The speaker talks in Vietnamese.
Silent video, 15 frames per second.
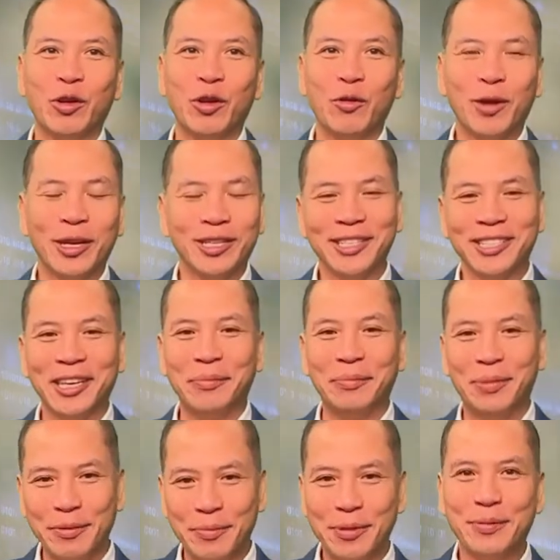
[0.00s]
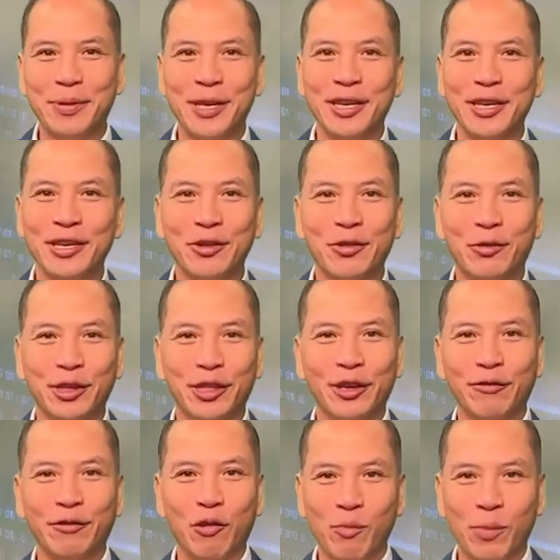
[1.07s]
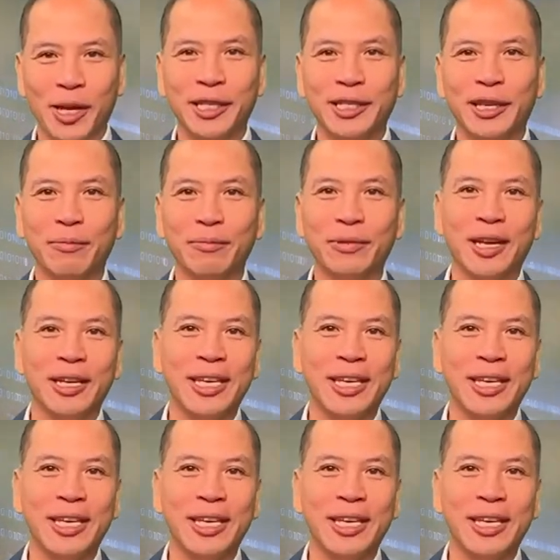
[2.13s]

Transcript: qua chương trình PPP của chính phủ Mỹ trong thời